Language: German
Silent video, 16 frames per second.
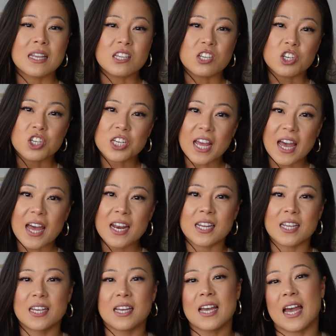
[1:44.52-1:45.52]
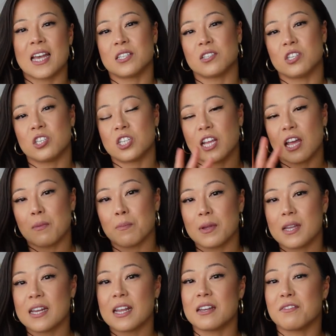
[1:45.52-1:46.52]
Die Sterne, also die
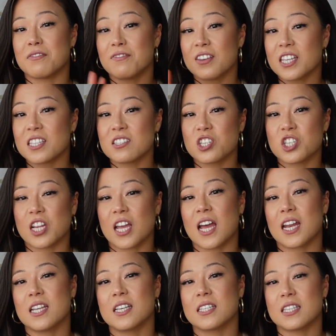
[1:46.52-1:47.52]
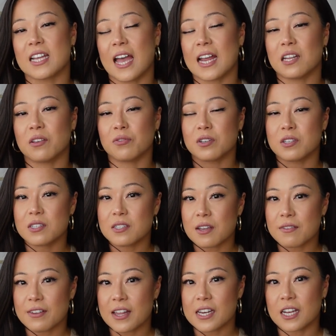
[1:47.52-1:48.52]
Sternbilder, die fixen Sterne, sind eigentlich von
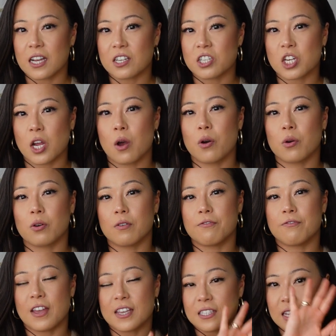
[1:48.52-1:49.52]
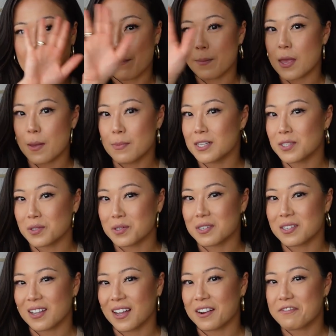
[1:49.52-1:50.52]
dieser Weltanschauung fest am Himmel
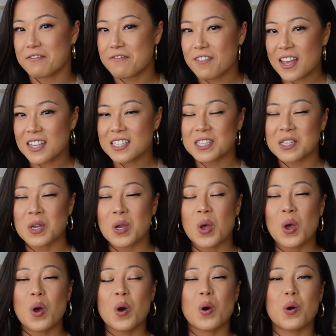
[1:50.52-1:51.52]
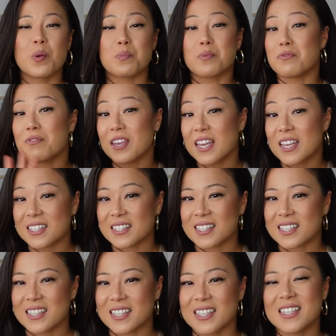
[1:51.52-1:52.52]
sozusagen fest und bewegen
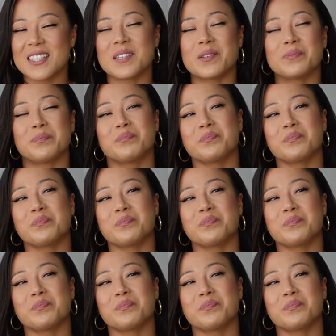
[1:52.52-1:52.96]
sich nicht.